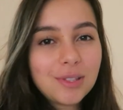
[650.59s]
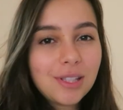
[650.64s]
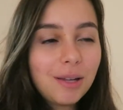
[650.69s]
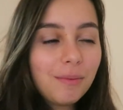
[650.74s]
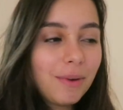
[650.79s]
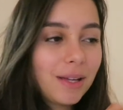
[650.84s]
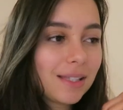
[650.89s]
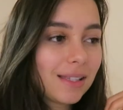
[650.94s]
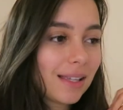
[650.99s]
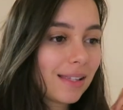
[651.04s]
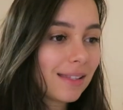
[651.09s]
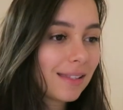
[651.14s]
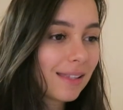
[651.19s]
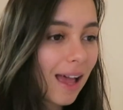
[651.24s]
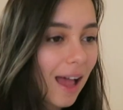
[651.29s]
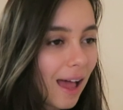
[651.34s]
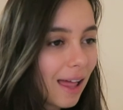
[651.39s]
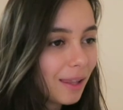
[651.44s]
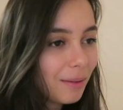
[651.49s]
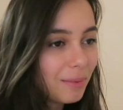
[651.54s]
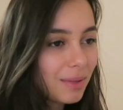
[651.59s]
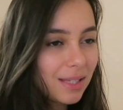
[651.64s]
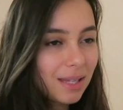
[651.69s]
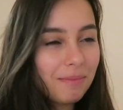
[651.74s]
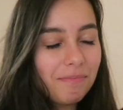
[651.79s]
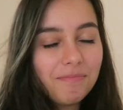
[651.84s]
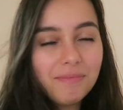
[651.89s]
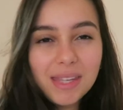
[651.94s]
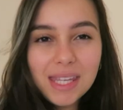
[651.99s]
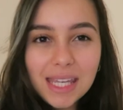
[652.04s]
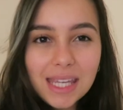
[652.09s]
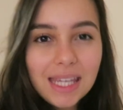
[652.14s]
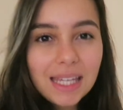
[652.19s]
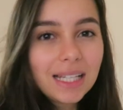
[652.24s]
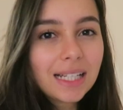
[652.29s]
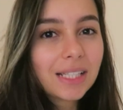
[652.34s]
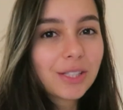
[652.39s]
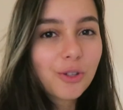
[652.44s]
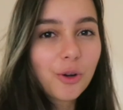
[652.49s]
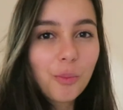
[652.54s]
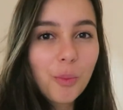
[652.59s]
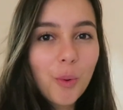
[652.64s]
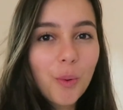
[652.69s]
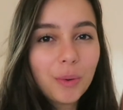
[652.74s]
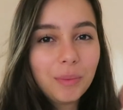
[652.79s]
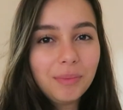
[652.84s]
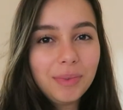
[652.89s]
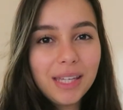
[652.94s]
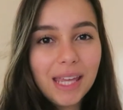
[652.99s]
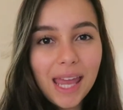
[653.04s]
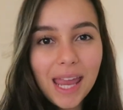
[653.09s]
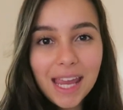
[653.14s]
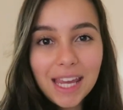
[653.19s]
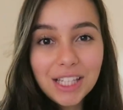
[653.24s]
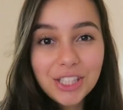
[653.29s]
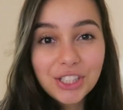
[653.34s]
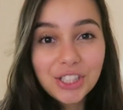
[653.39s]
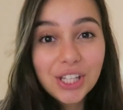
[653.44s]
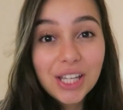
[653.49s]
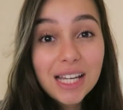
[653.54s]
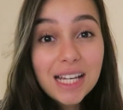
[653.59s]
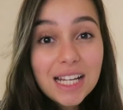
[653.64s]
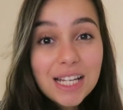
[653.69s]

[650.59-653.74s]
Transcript: sei mais a sala, minhas amigas, como é o ambiente.